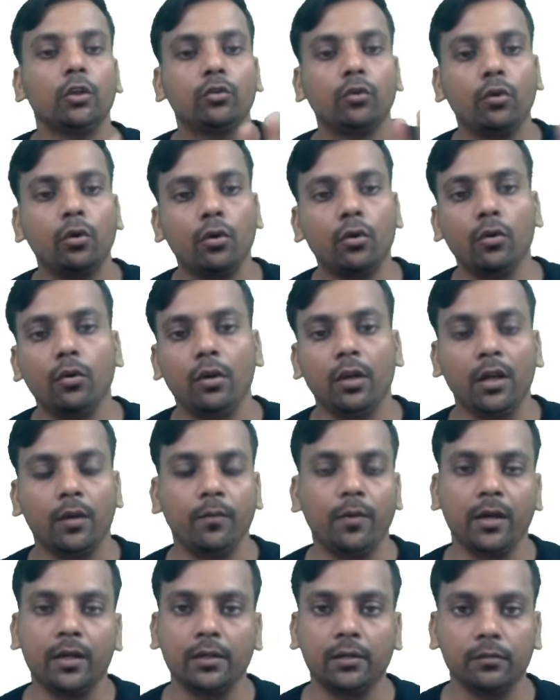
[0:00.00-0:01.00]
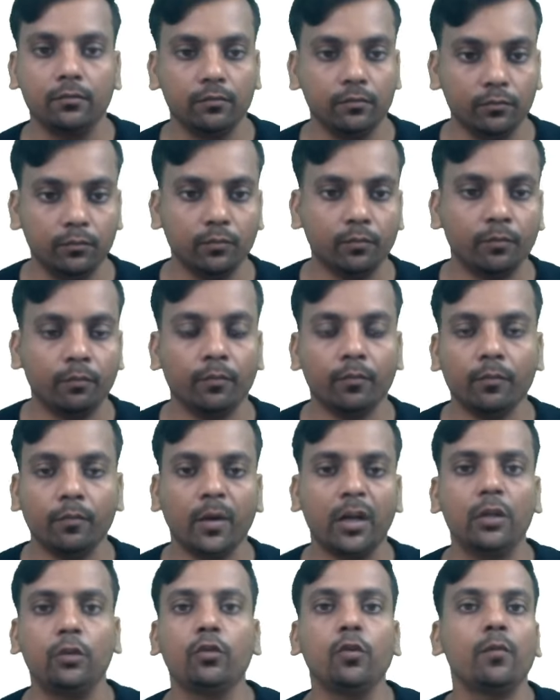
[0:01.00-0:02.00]
तो लगभग
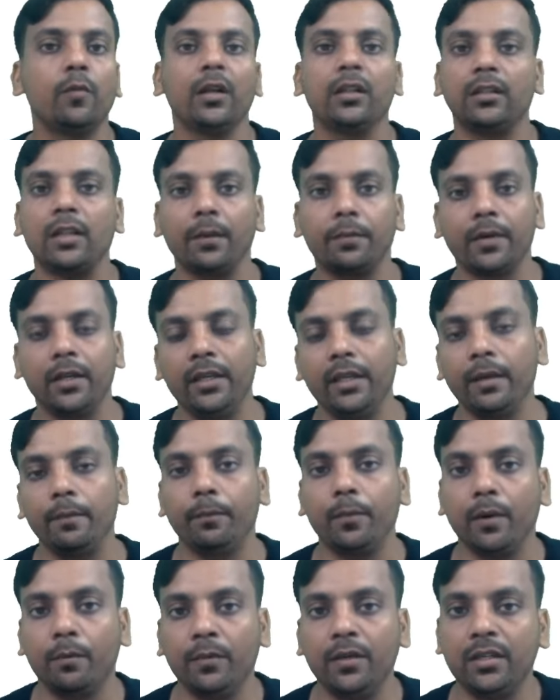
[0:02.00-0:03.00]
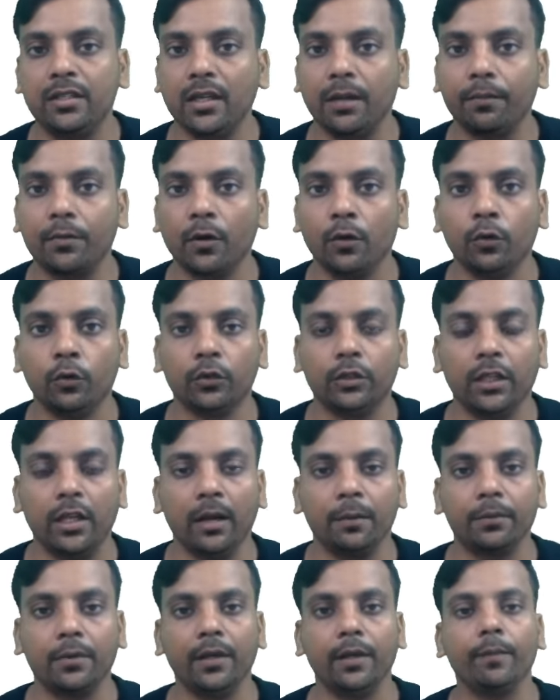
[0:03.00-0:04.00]
मंथ टू मंथ आपके ये पब्लिश आपको होते हैं
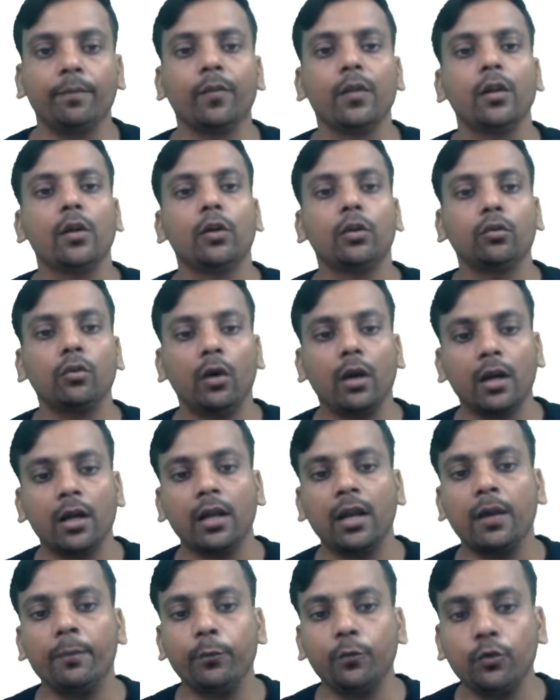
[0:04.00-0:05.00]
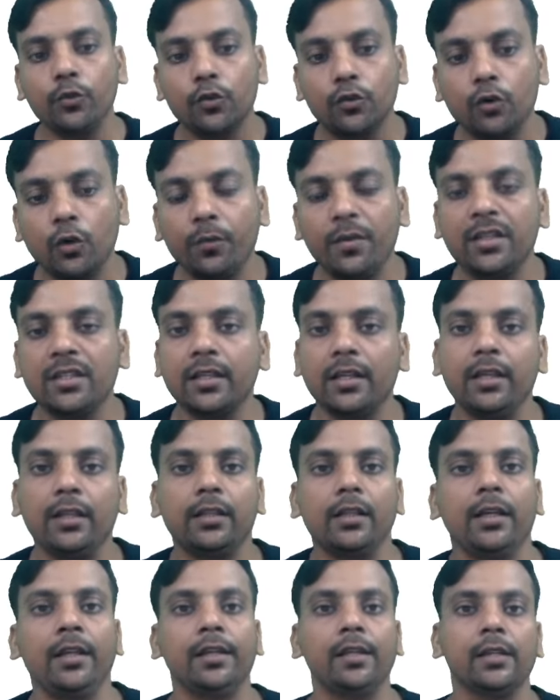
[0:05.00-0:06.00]
आपके तो अगर आप उसको भी सही
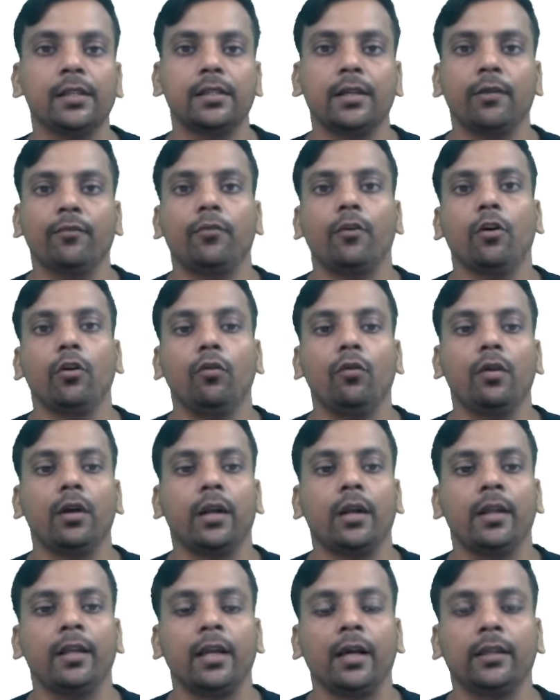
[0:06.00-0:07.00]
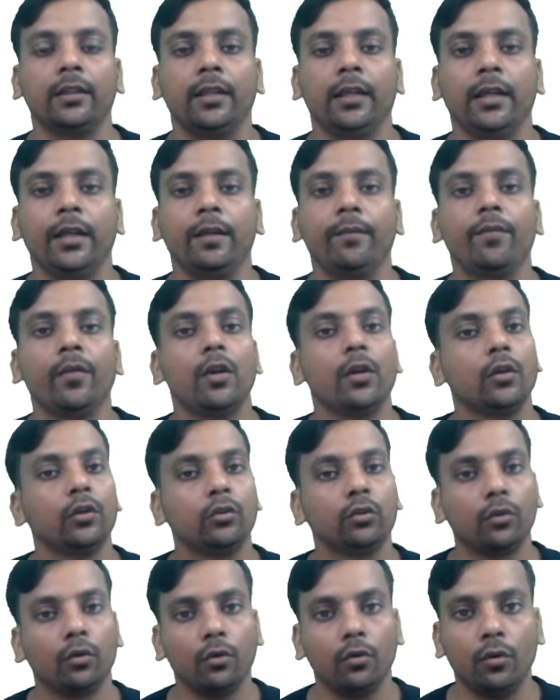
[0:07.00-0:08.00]
तरीके से आप फॉलो कर ले जाते हैं
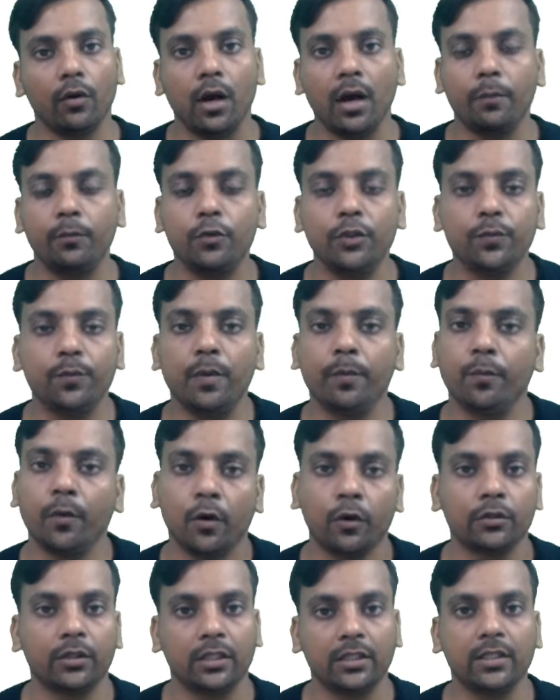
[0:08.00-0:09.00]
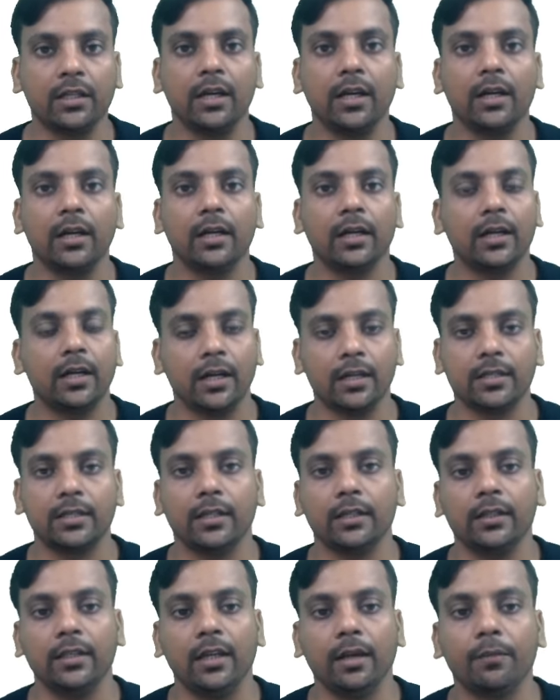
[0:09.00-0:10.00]
तो आप उसमें बहुत अच्छा कर
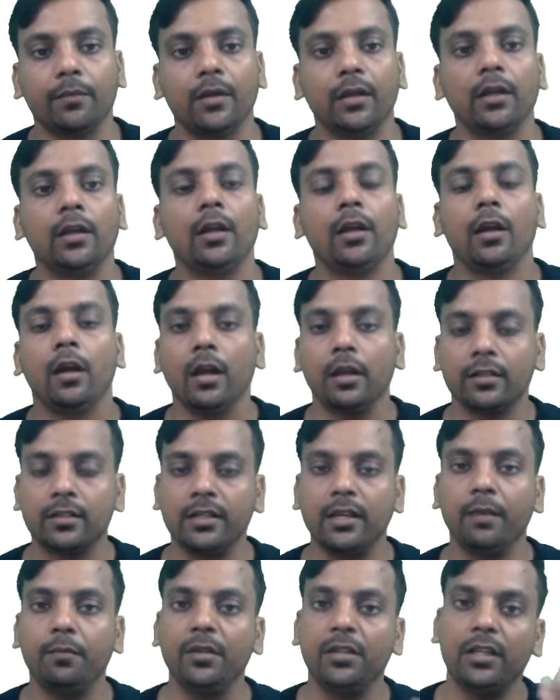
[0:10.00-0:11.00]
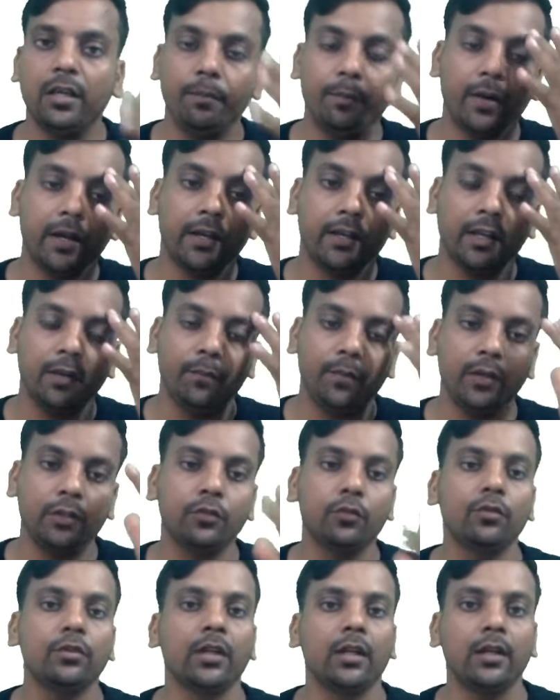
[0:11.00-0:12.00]
सकते हैं आपके सेम इसी पैटर्न पे
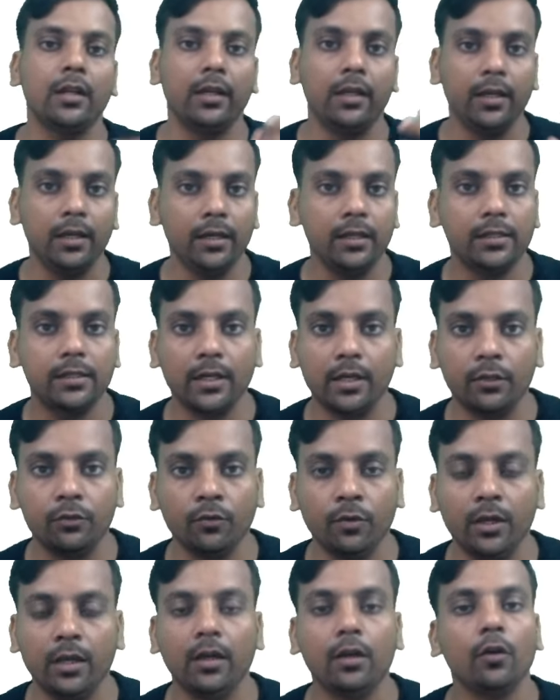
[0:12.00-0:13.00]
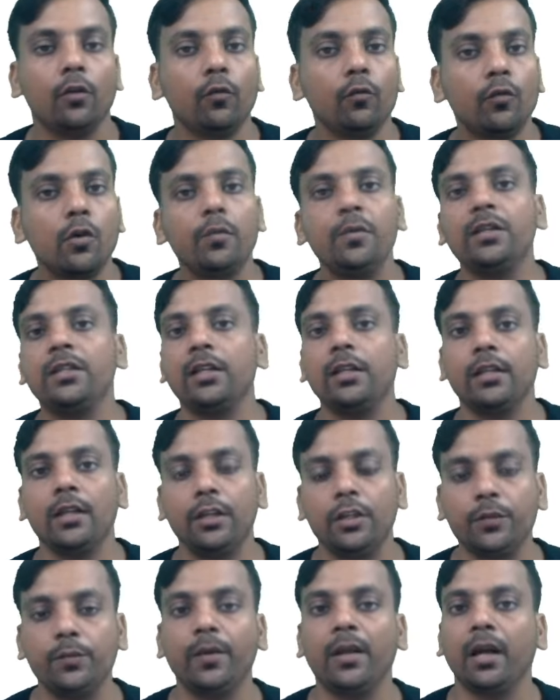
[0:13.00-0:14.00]
जो जनरल इंग्लिश का जो है वो भी चीज़ें
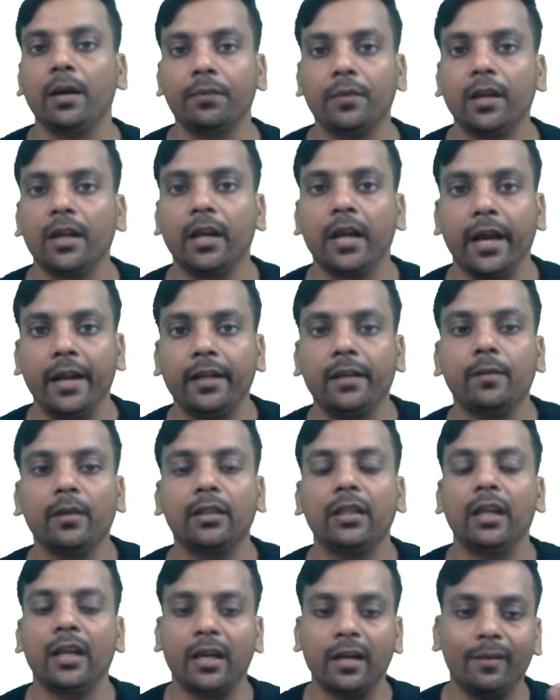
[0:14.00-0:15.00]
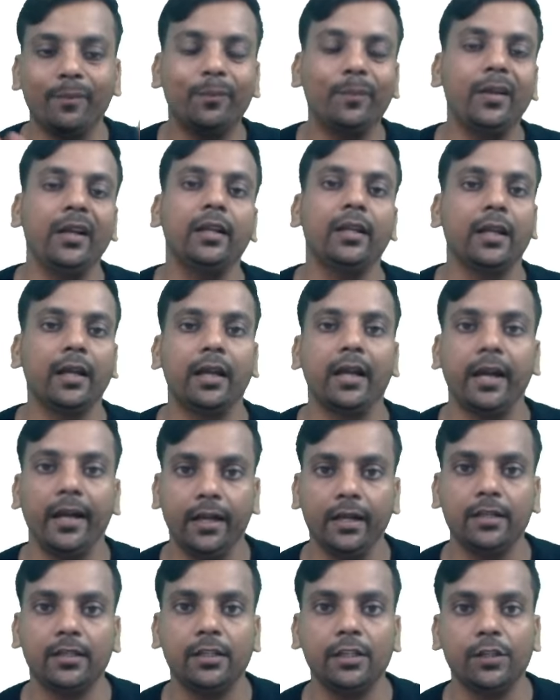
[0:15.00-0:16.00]
इसमें आपके गाइड मतलब एक कंप्लीट एक
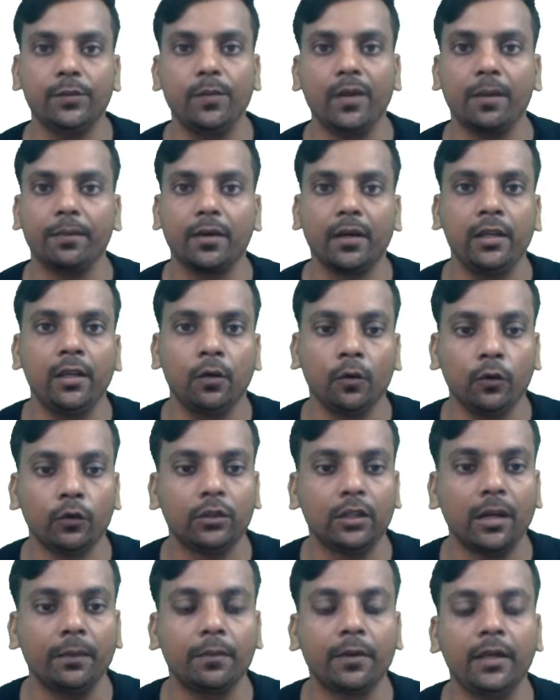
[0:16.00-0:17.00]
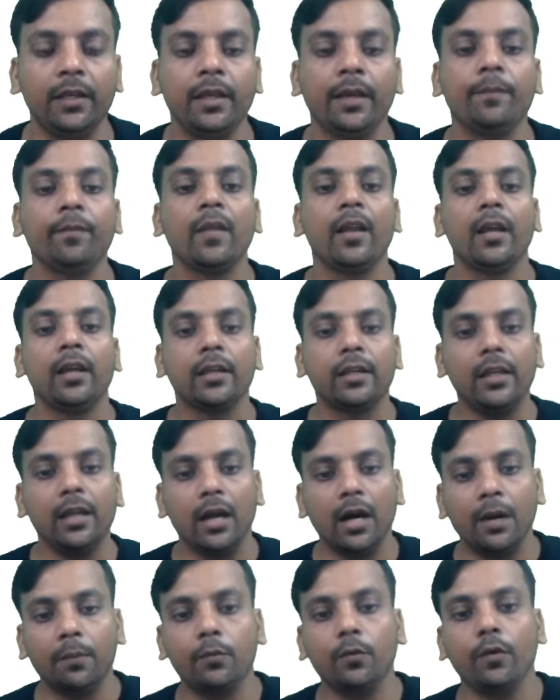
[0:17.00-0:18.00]
गाइडेंस इसमें आपका ये होता है आपका ये कि
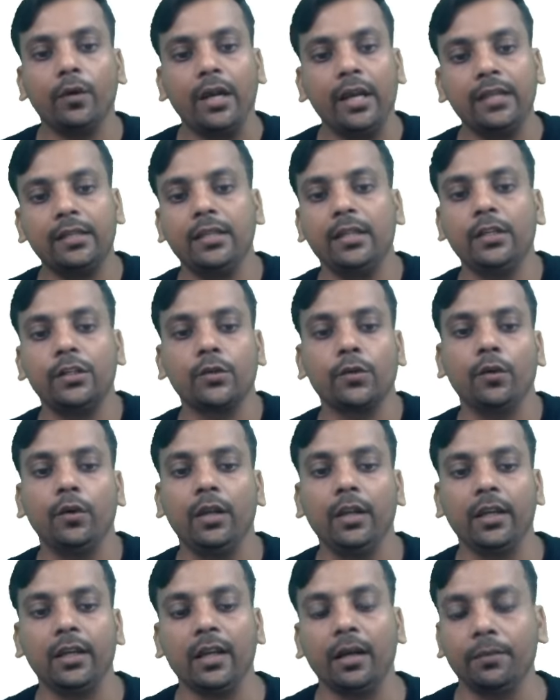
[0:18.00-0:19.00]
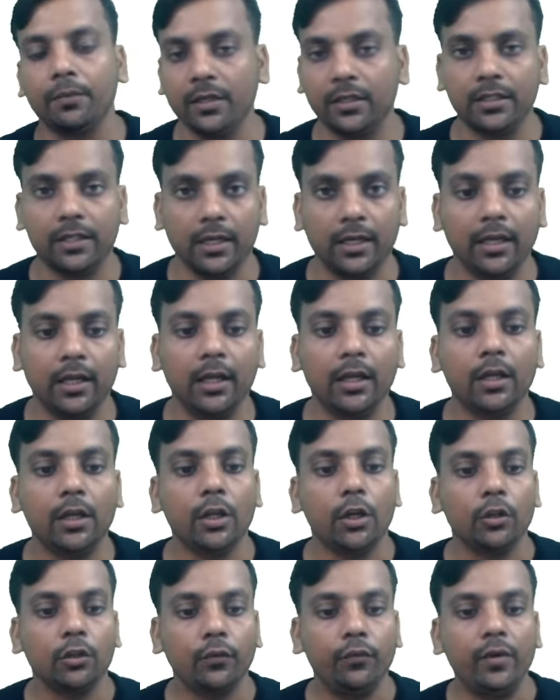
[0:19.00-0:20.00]
आपको कैसे इसको लेके आपके चलना है
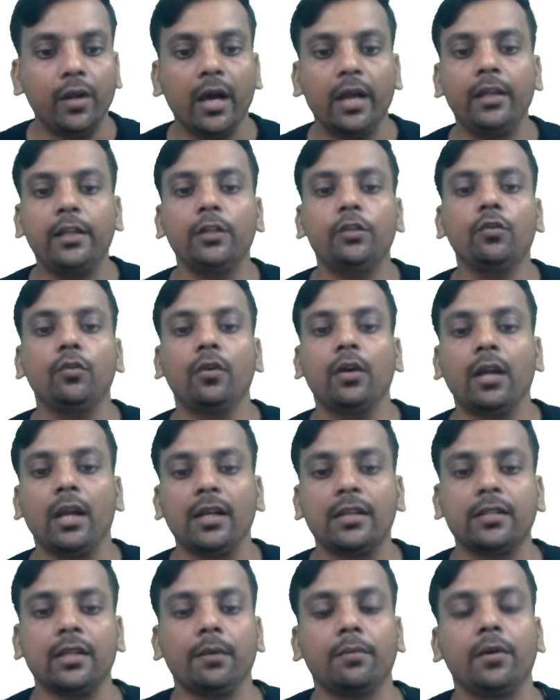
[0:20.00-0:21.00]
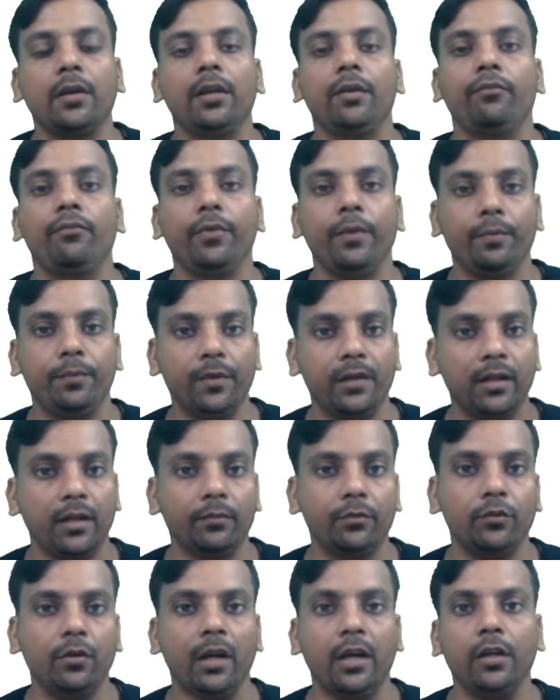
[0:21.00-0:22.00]
तो फिलहाल ये जो क्लास आपकी ये 15
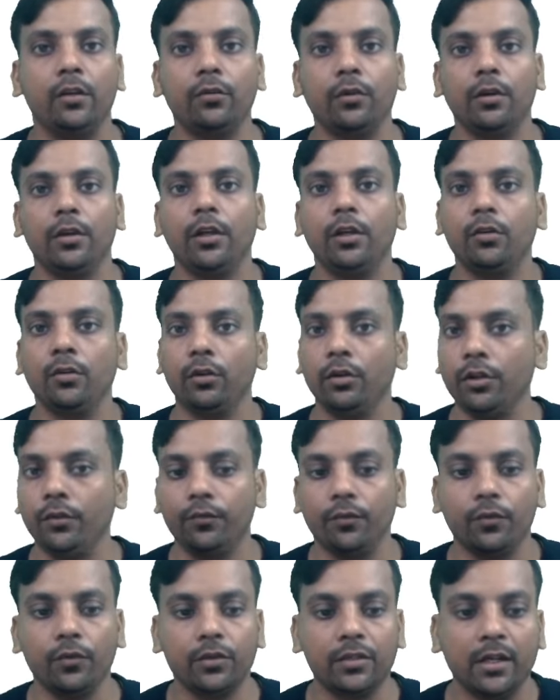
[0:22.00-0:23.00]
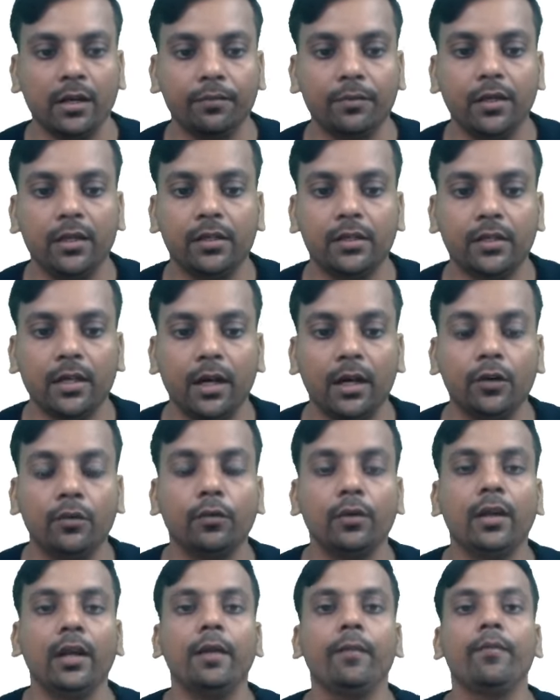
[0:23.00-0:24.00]
ऑफ जुलाई 2024 से आपकी स्टार्ट
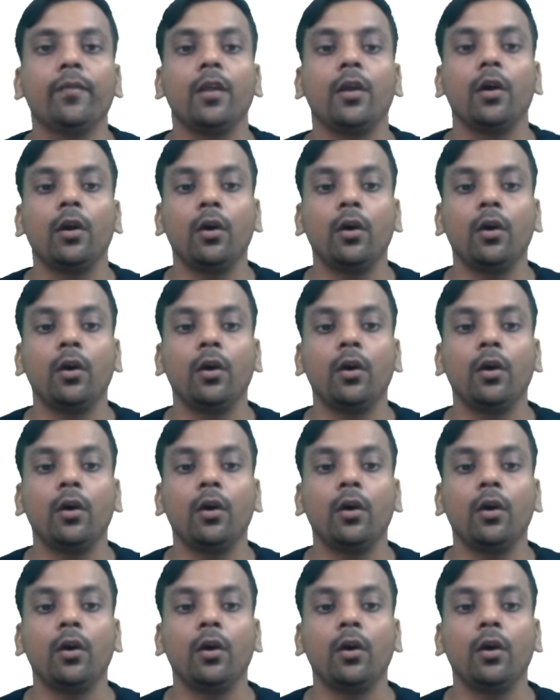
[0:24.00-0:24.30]
हो रहा है